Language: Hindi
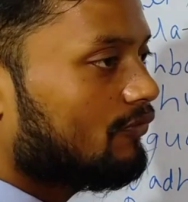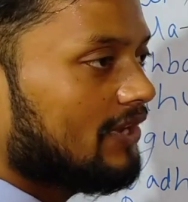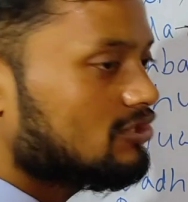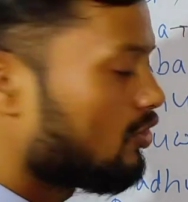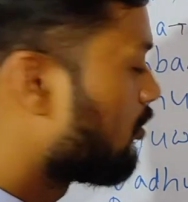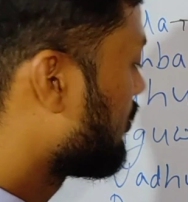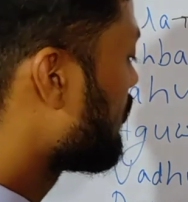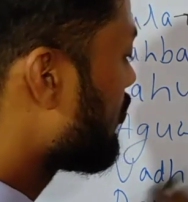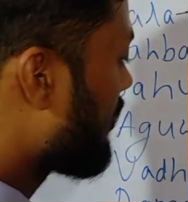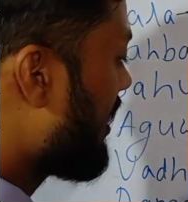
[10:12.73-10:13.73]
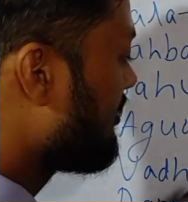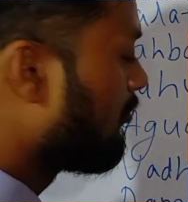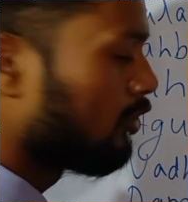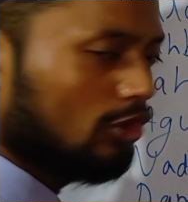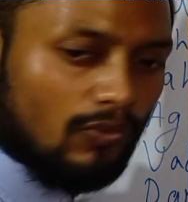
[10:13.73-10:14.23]
जो फ्रेंड्स लोग होते हैं उनको क्या हिंदी
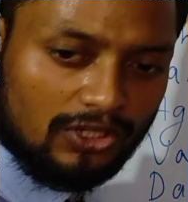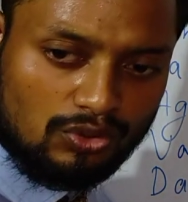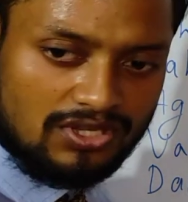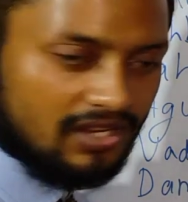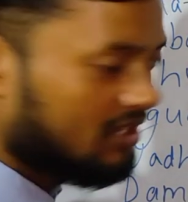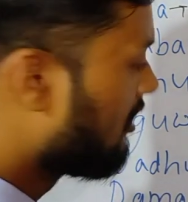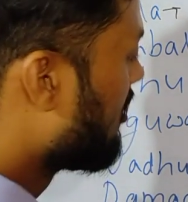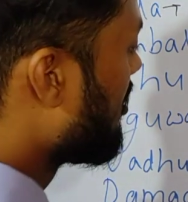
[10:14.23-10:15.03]
में बोलते हो वधु सखी